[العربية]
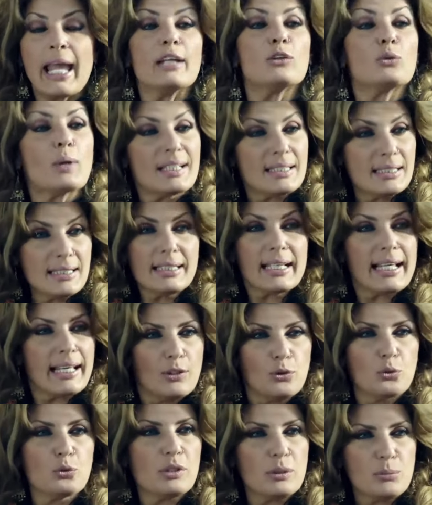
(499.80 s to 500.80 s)
انتوا عايزين
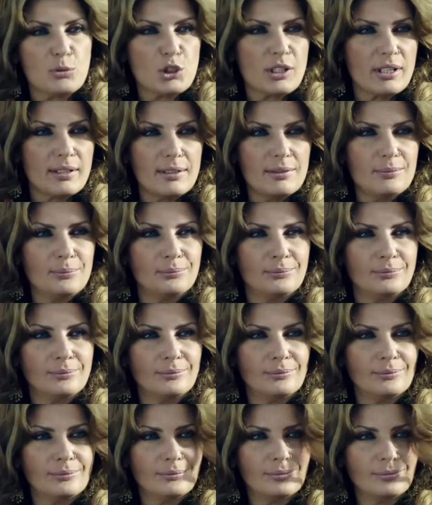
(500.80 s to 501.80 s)
تجننوني مش كده؟
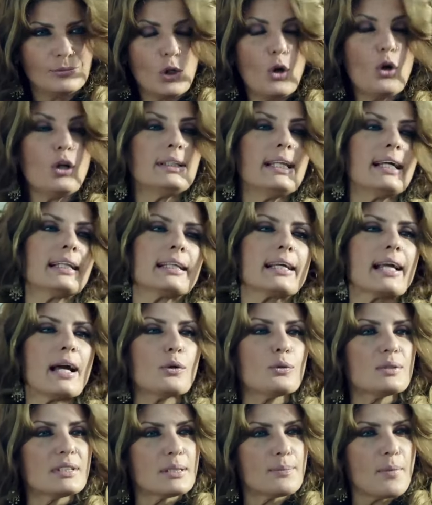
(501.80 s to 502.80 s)
اختك
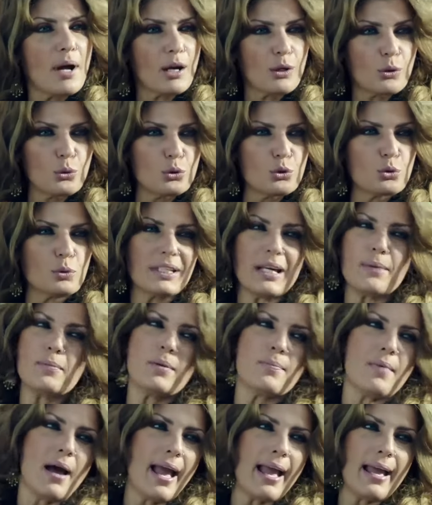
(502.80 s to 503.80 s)
تجوزي محروس
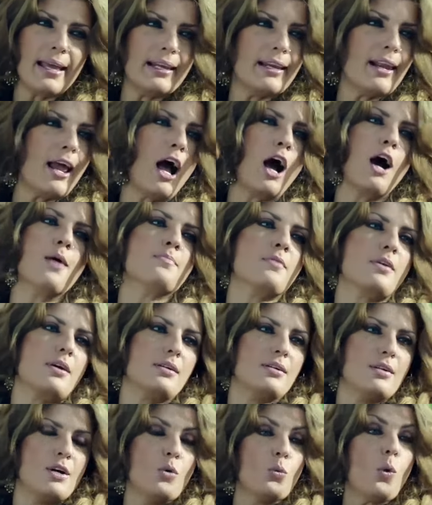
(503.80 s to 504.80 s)
وتعمل معاه ليله
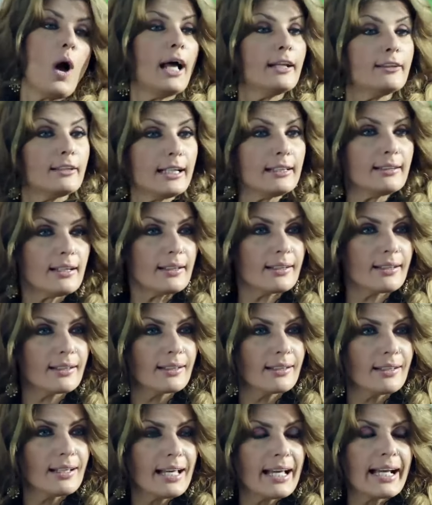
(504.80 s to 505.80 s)
حمراء
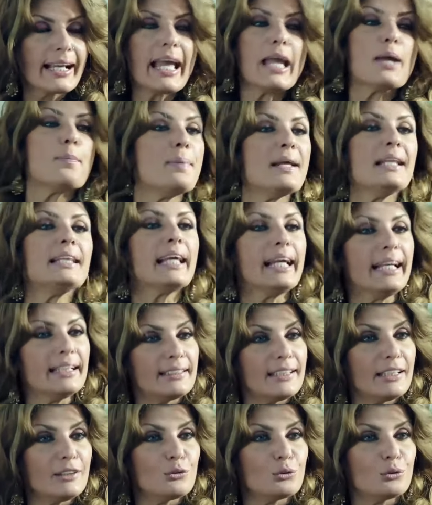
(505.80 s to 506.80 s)
وحضرتك جايب بنت
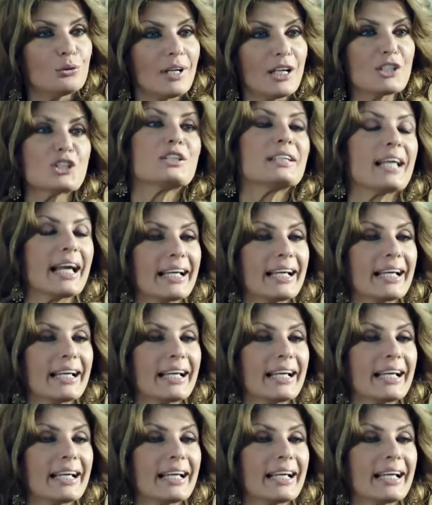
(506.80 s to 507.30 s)
حتته عشان